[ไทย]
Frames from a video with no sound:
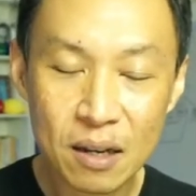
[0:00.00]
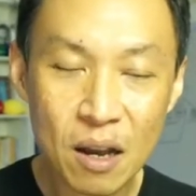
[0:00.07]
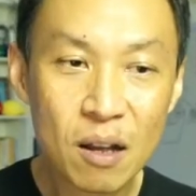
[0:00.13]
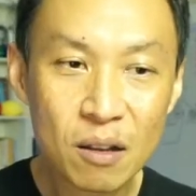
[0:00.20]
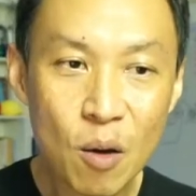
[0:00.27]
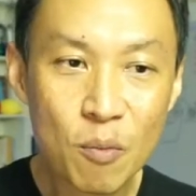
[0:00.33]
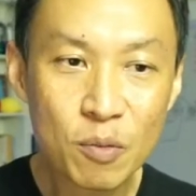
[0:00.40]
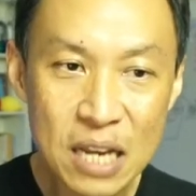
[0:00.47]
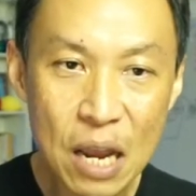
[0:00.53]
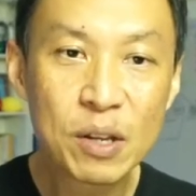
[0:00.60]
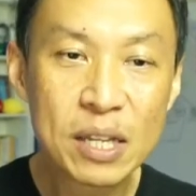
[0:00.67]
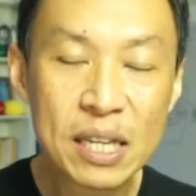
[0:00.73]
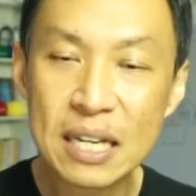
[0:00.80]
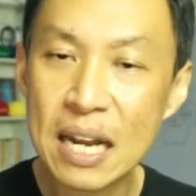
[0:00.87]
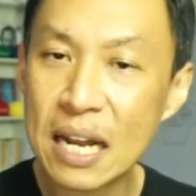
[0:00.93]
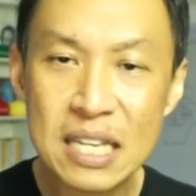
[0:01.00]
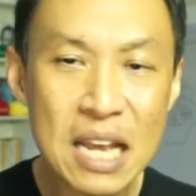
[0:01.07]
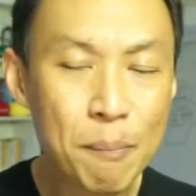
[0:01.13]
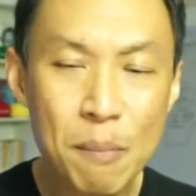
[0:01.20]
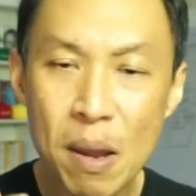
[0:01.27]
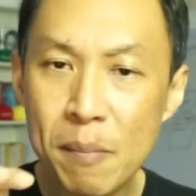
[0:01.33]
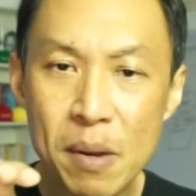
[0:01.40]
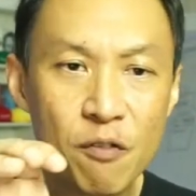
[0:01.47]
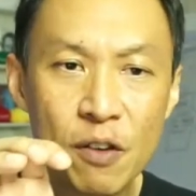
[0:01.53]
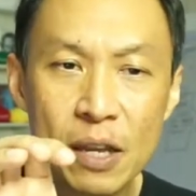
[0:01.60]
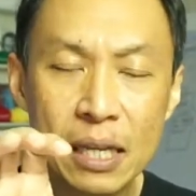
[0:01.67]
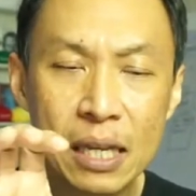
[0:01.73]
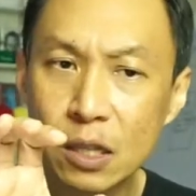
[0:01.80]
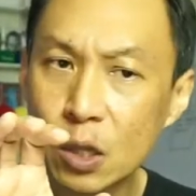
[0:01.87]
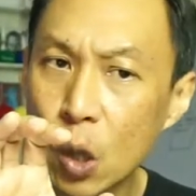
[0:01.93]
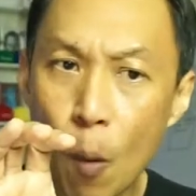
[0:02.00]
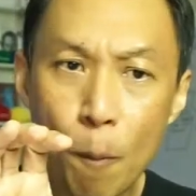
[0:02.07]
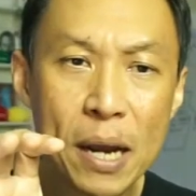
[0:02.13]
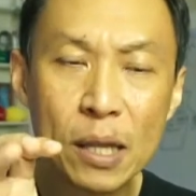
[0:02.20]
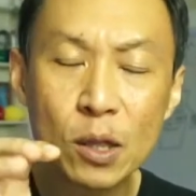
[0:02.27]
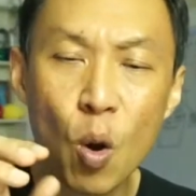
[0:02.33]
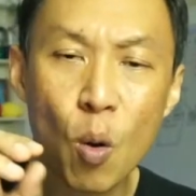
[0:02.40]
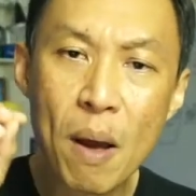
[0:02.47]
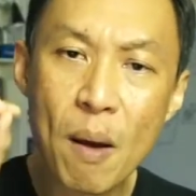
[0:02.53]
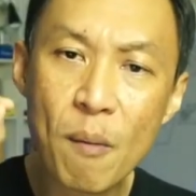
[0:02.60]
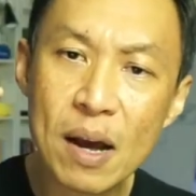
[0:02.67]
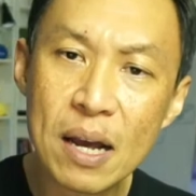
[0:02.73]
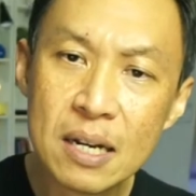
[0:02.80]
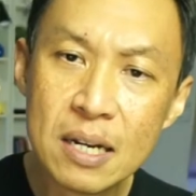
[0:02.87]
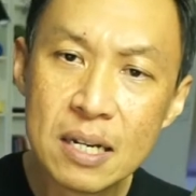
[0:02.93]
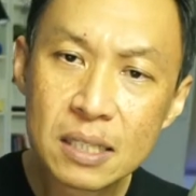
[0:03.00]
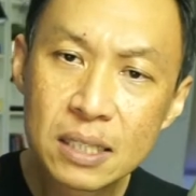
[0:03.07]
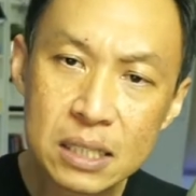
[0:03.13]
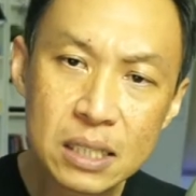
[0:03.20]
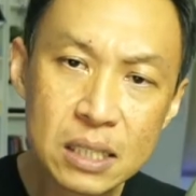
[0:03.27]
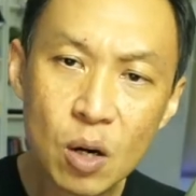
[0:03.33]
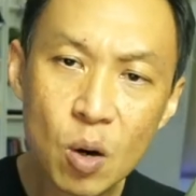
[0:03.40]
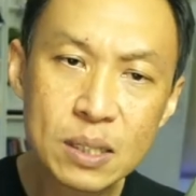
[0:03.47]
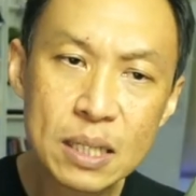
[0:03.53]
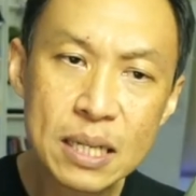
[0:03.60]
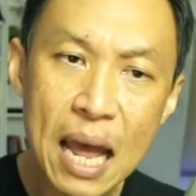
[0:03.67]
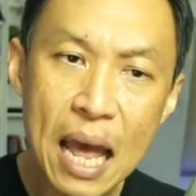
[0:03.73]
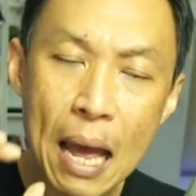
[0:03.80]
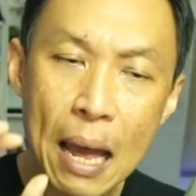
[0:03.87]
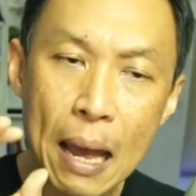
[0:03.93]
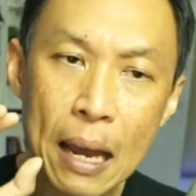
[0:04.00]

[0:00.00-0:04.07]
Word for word: ก็ต้องใช้วิธีนั้นยังไม่มีวิธีตรงไปตรงมาว่าซื้อโฆษณา